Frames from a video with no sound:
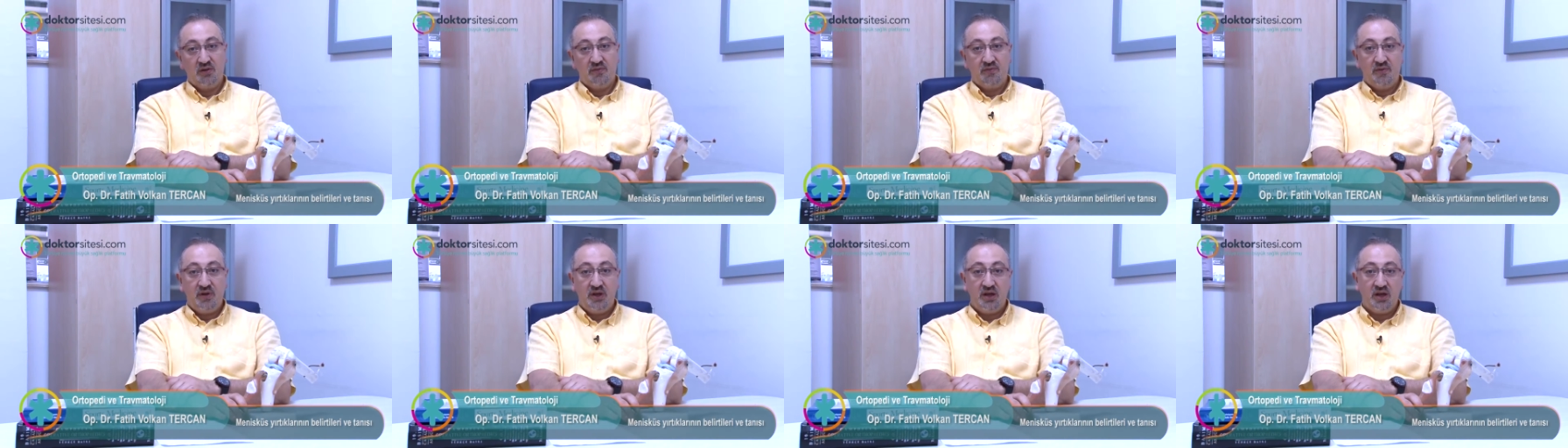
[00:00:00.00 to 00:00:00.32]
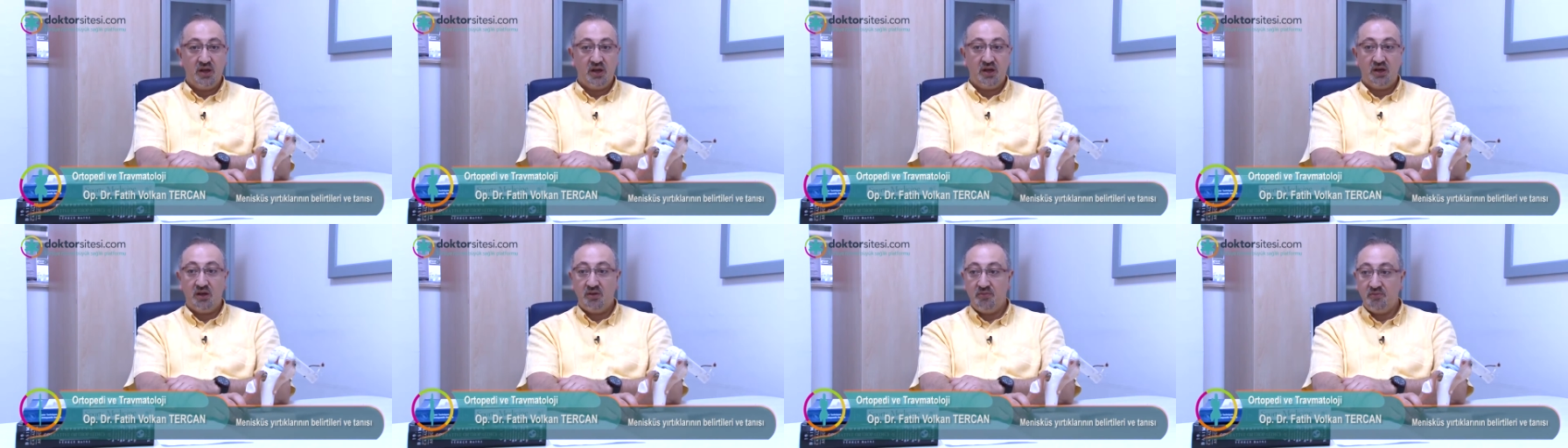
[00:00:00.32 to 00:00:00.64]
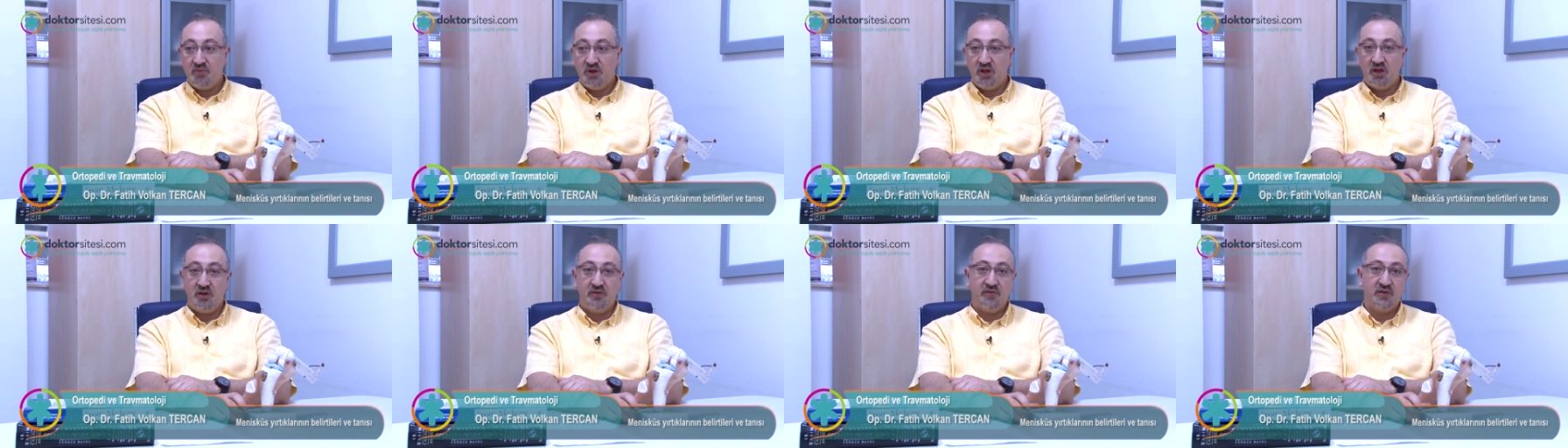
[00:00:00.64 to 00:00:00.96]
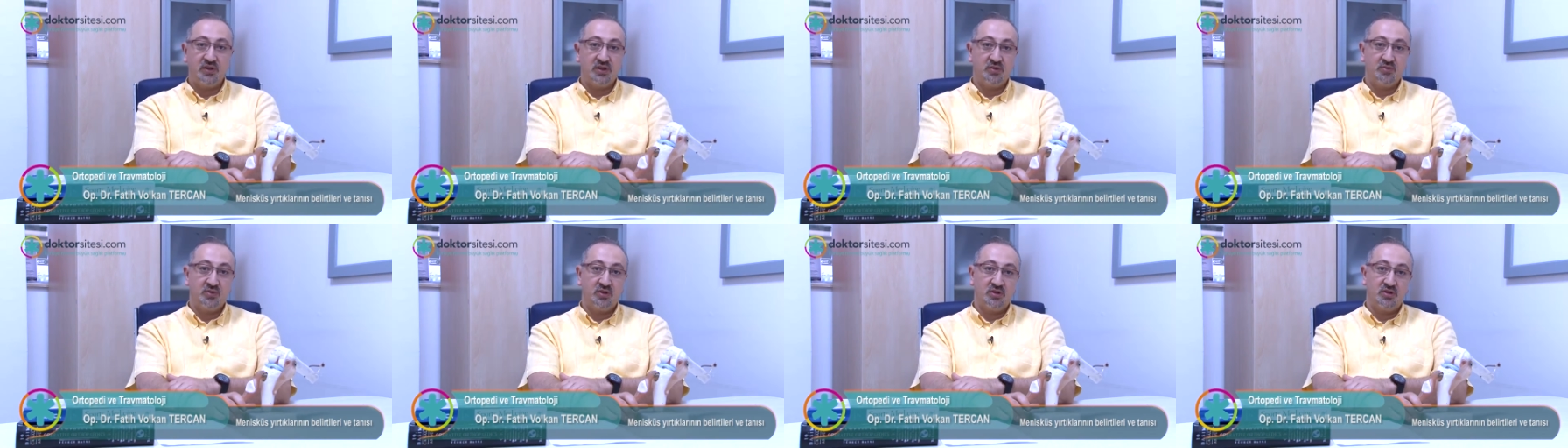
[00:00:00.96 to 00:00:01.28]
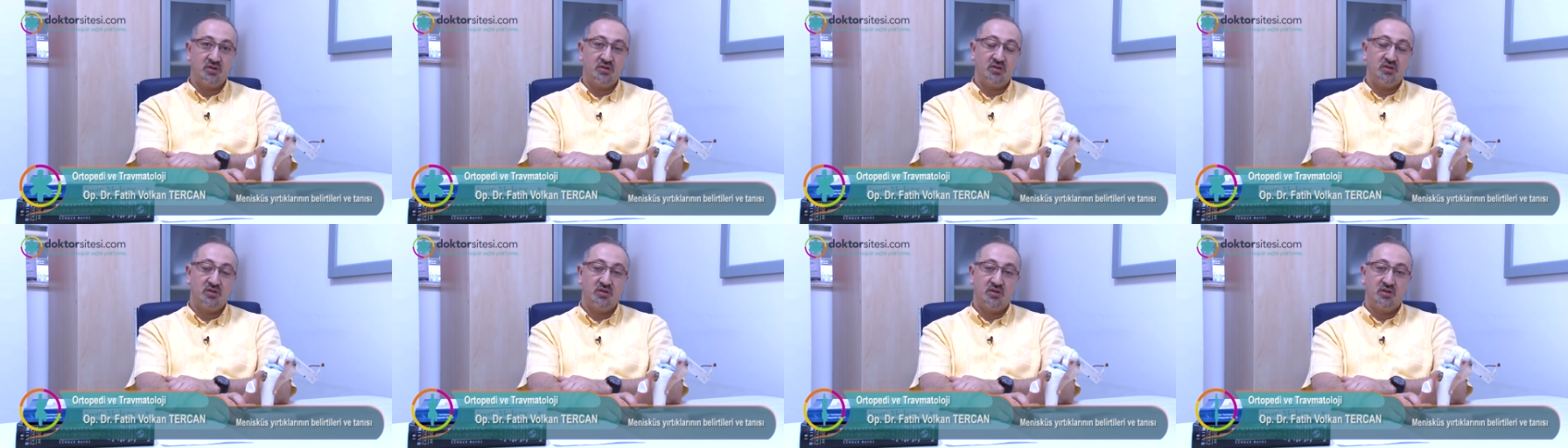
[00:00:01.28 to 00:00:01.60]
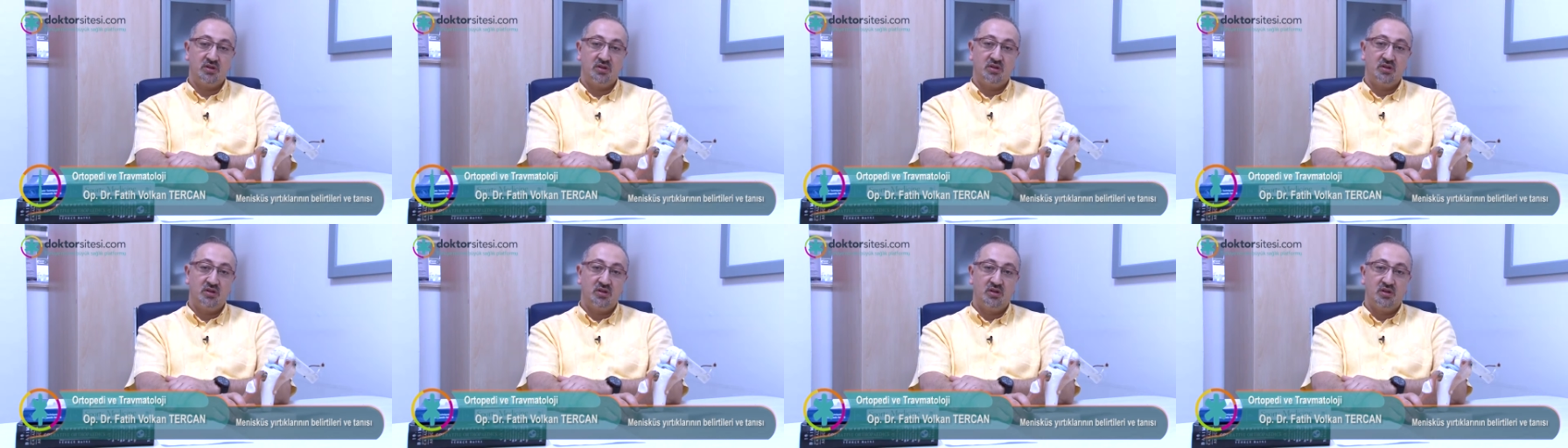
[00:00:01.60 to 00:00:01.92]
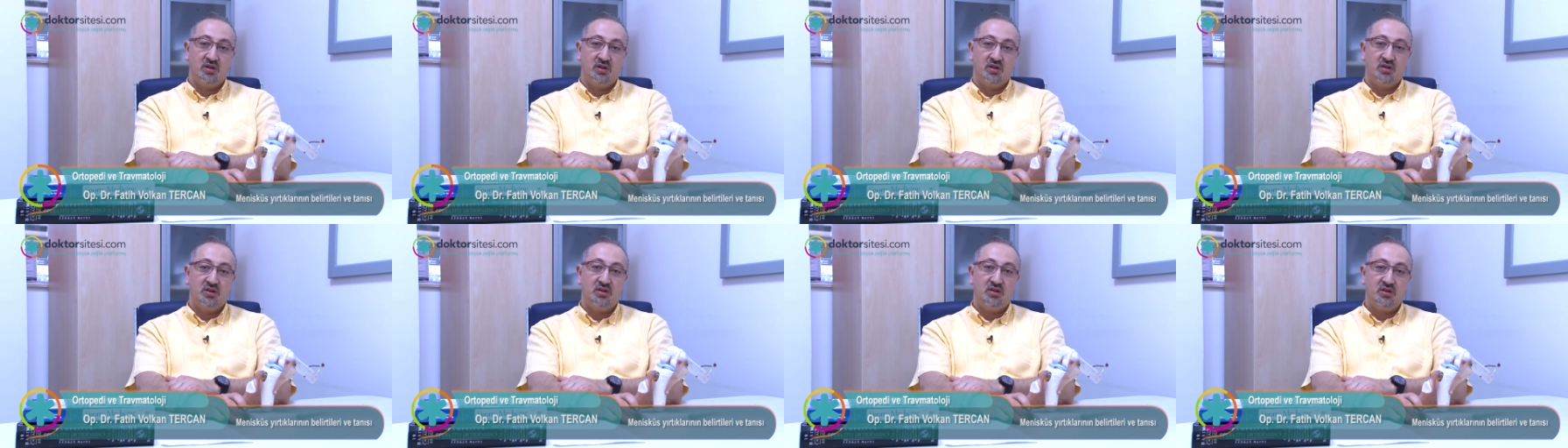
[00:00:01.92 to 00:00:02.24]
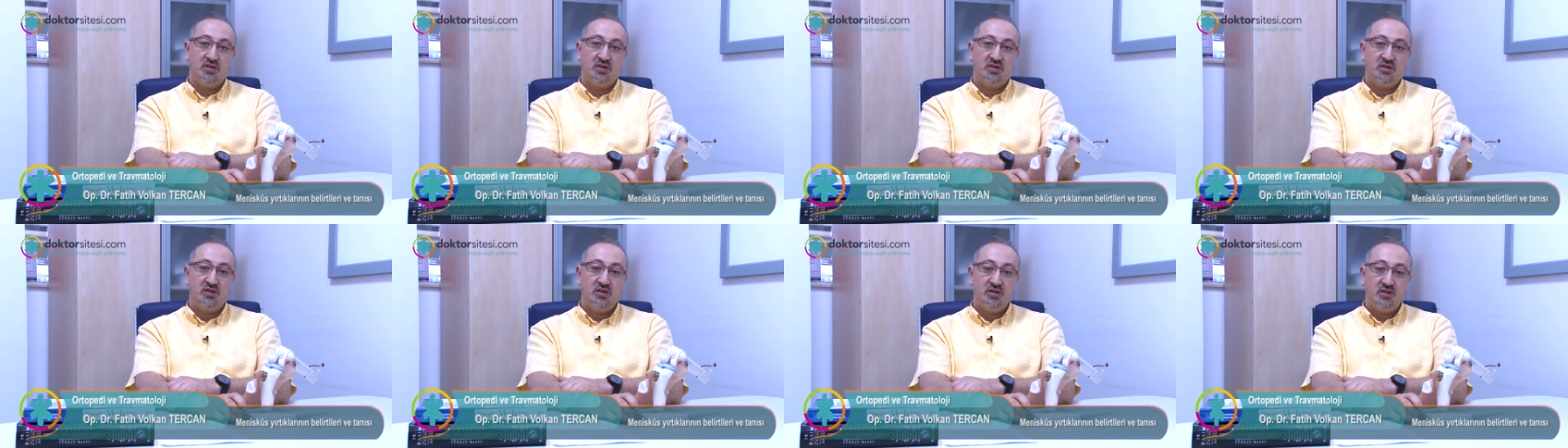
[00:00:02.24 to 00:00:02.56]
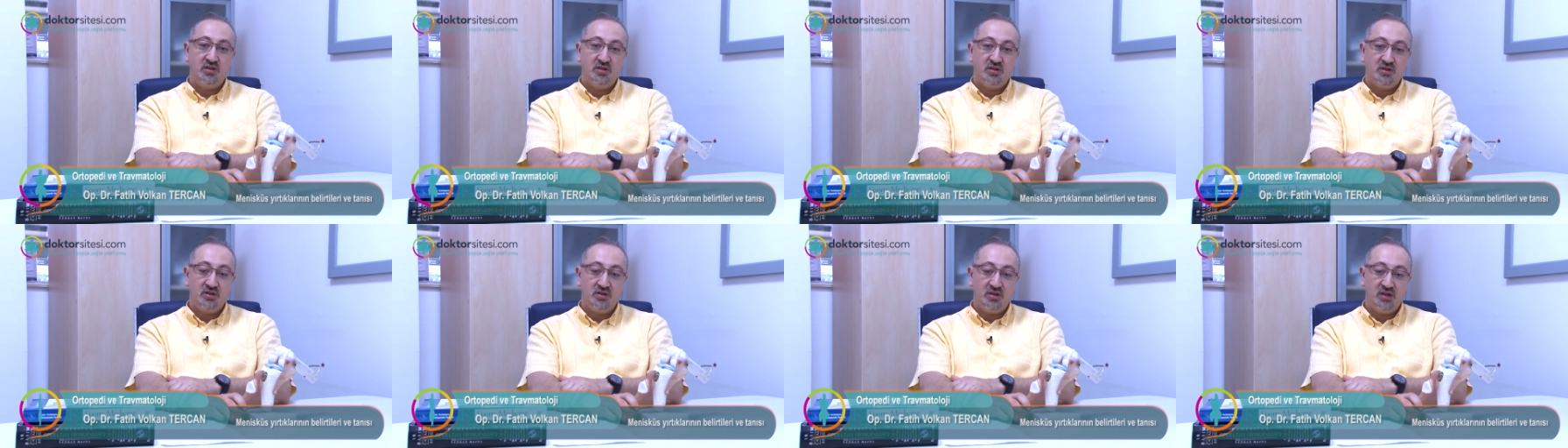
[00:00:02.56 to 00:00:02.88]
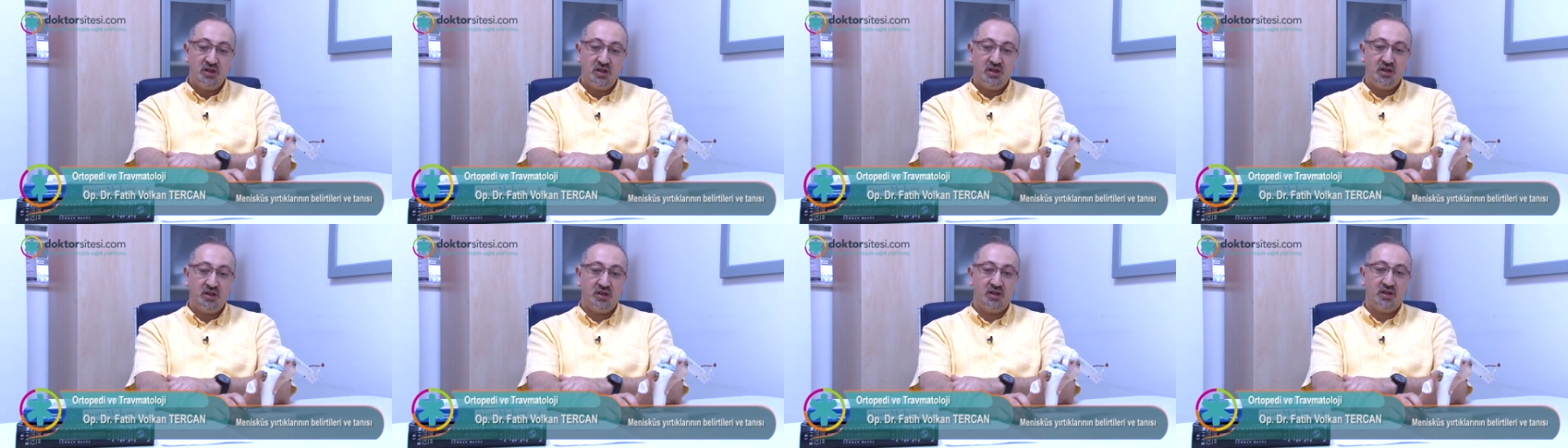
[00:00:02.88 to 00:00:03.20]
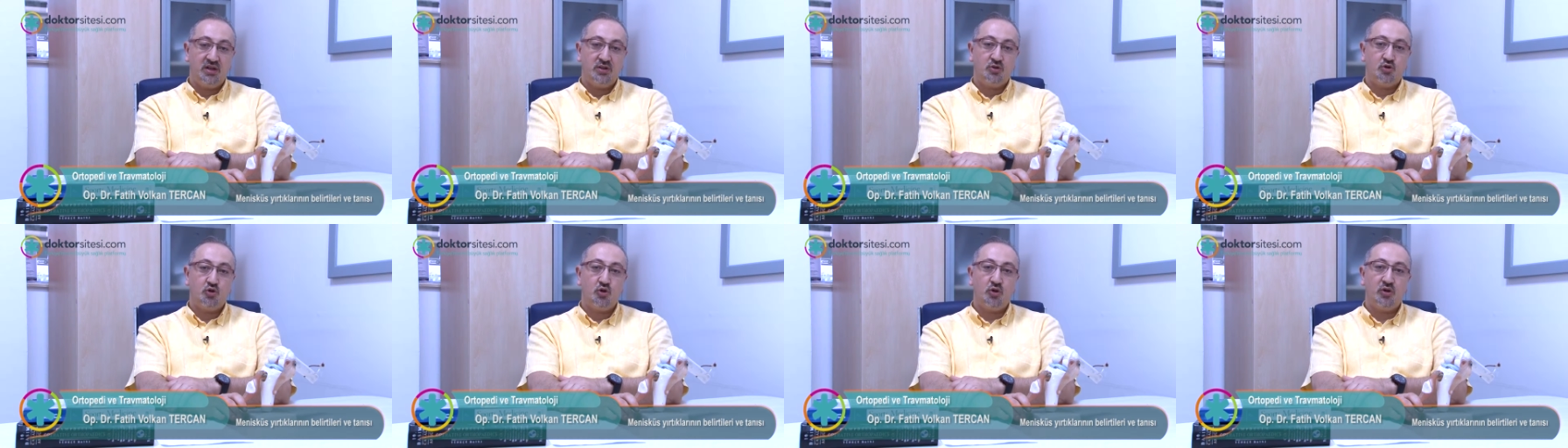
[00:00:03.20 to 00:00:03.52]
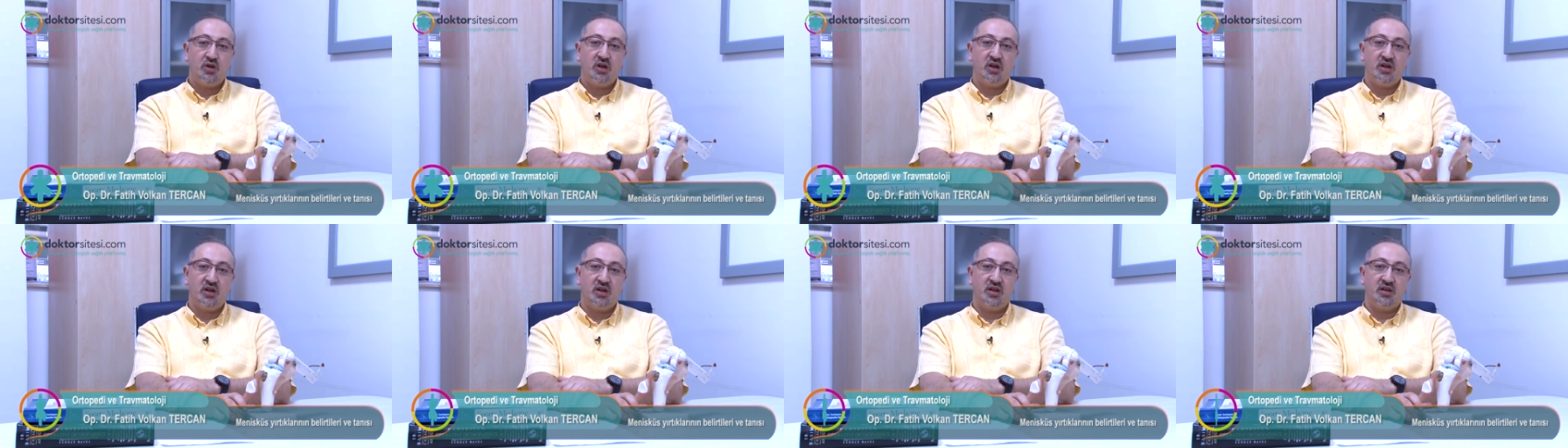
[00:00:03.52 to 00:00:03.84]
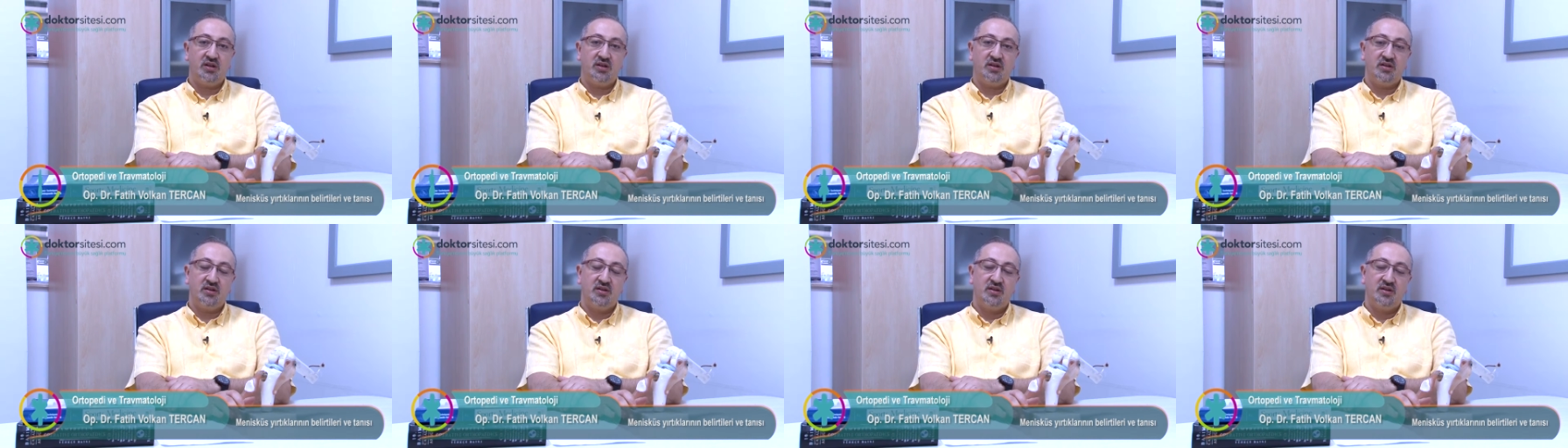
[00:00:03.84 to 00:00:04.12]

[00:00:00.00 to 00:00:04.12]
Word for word: veya bir ev hanımının yere çökerek